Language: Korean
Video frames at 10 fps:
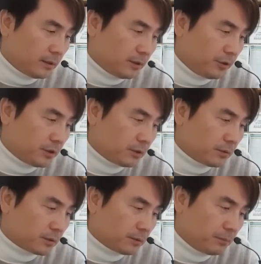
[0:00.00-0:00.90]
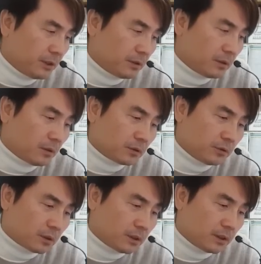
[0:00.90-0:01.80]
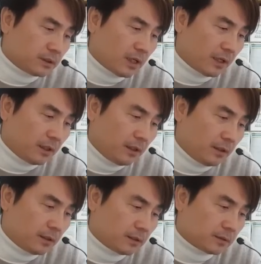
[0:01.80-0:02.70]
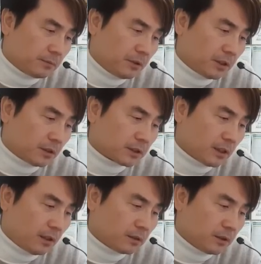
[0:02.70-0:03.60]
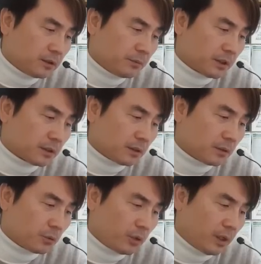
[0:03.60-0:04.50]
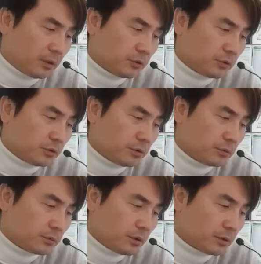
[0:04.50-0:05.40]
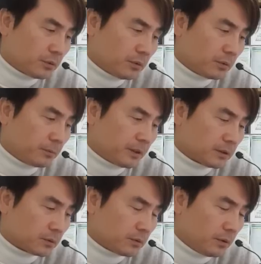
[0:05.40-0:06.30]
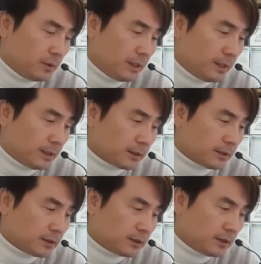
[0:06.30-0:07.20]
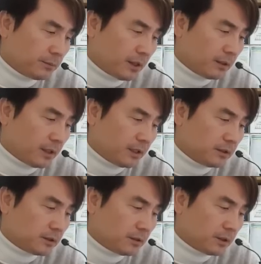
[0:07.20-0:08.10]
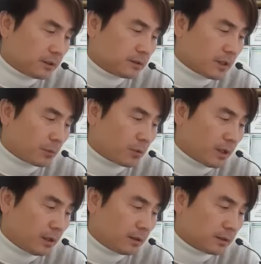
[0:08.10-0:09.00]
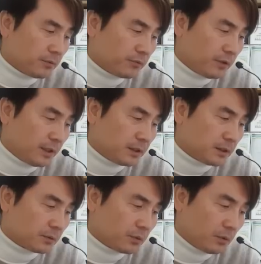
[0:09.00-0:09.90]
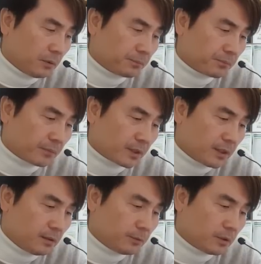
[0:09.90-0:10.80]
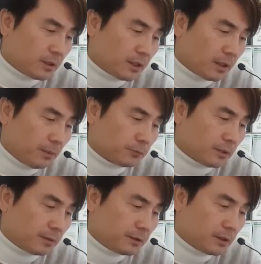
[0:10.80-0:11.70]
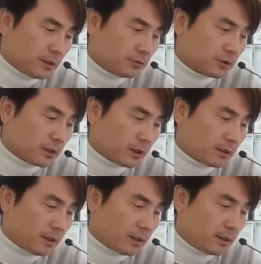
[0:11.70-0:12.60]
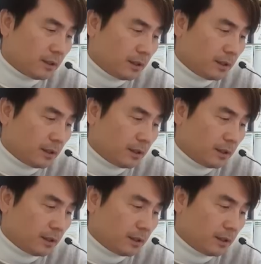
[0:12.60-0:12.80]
인위적으로 금리를 억누르는 사이 금리 격차가 커지면서 외화 유출 우려도 높아졌고 극심한 엔저 현상과 인플레이션도 일본은행의 부담을 가중시켰다.